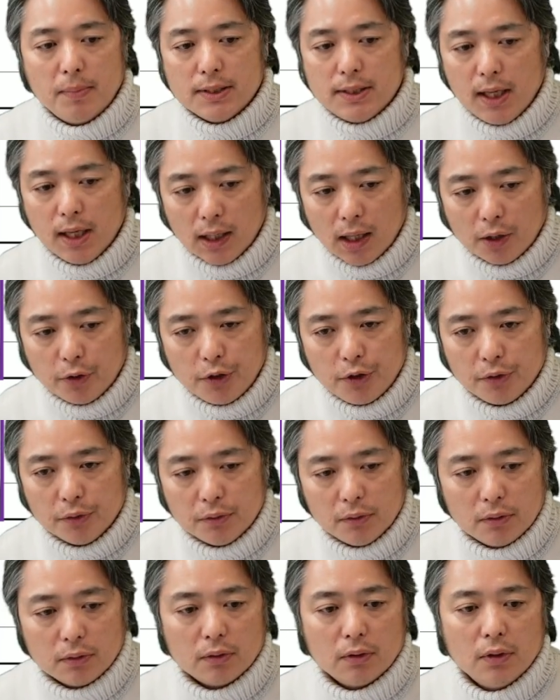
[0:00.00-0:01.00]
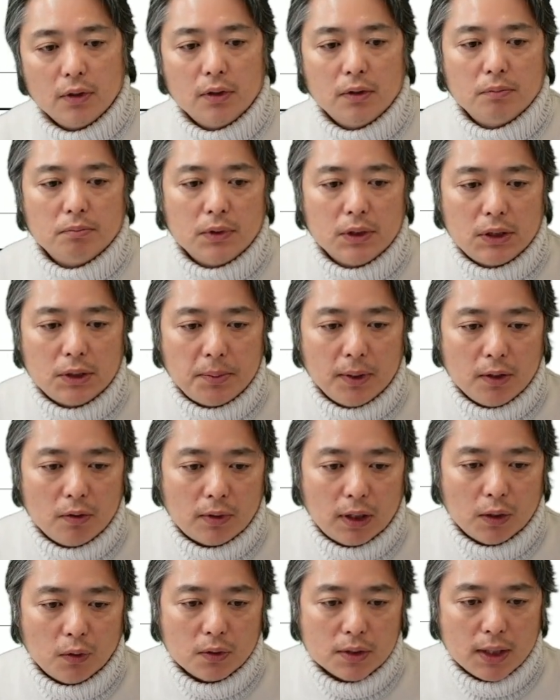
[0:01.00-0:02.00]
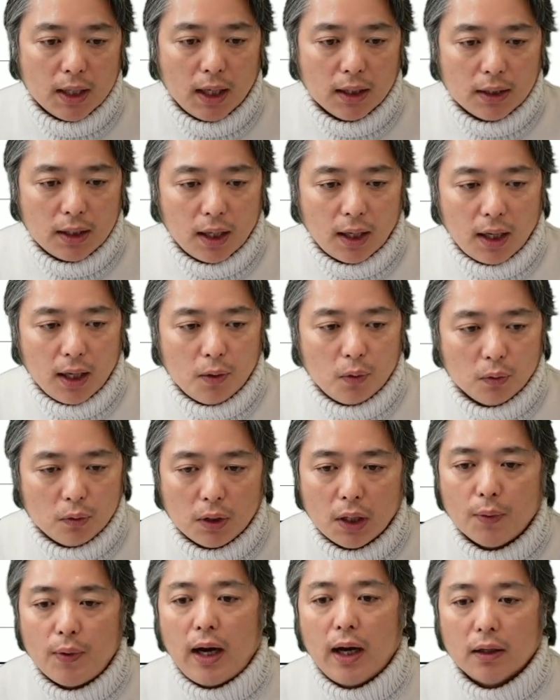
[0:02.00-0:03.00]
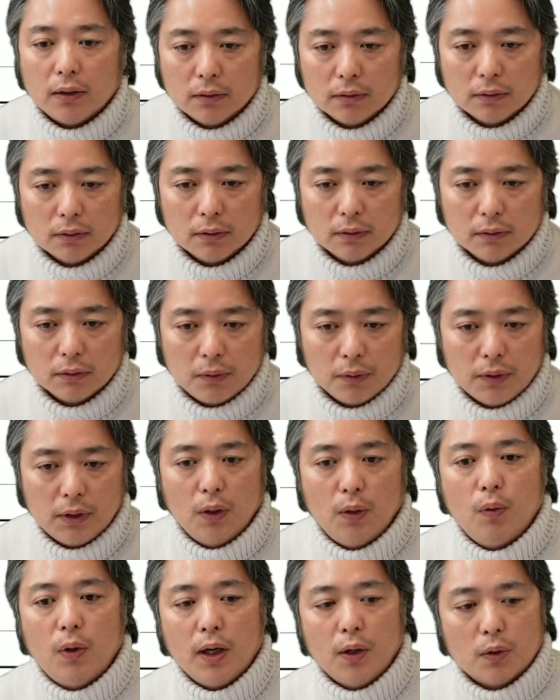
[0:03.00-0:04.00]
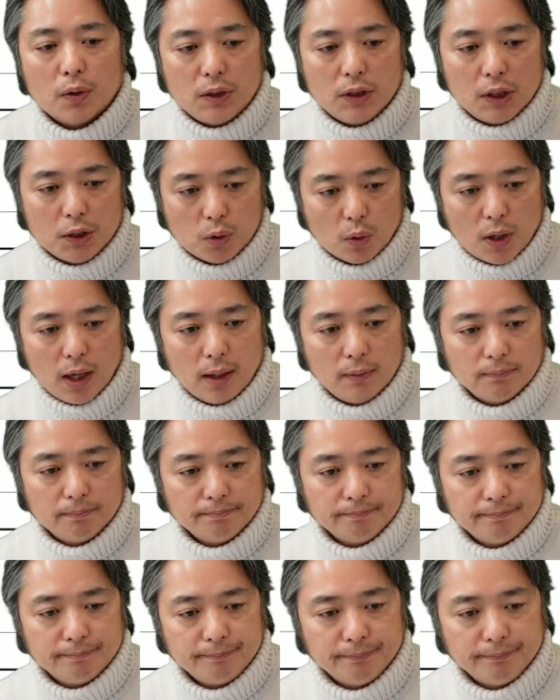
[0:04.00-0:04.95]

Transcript: まあ、正確に言うと、虫歯の可能性が高いことがわかると言った方がよろしいでしょうか。